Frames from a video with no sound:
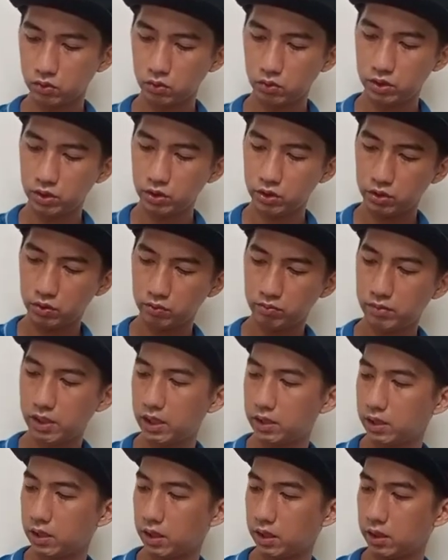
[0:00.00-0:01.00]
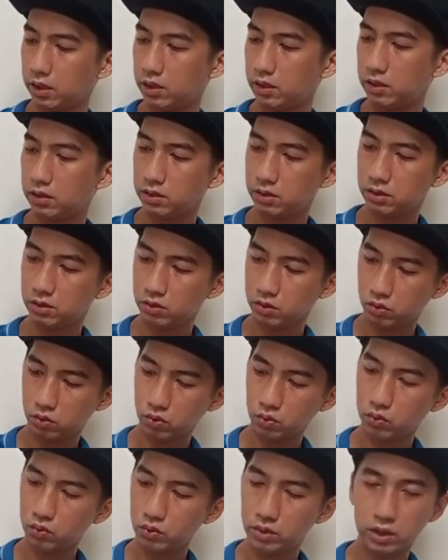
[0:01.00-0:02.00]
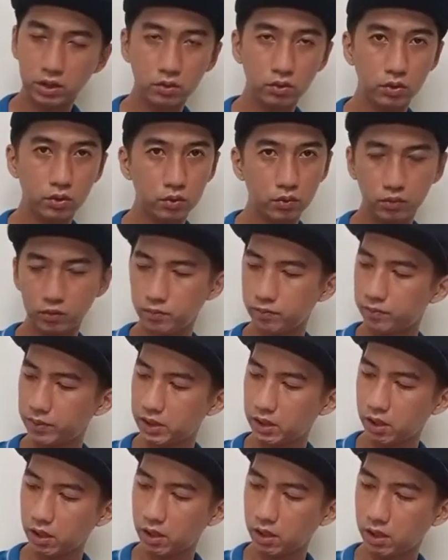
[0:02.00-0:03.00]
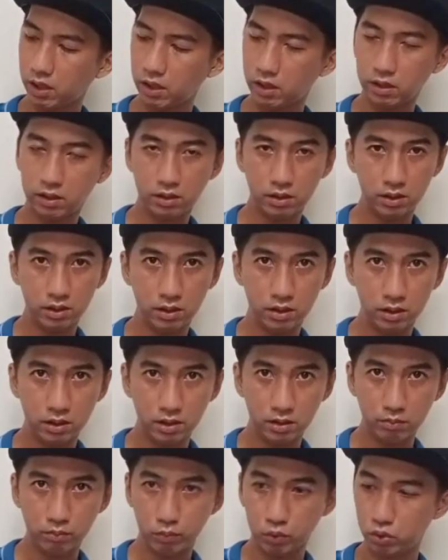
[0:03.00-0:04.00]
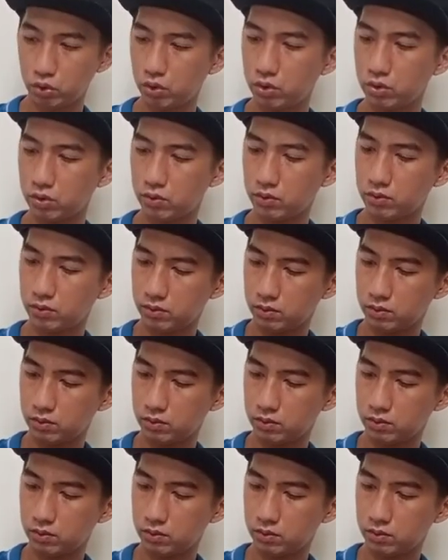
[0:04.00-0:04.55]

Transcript: kunin nyo yung battery. So, kunin ko yung pinaka-puno.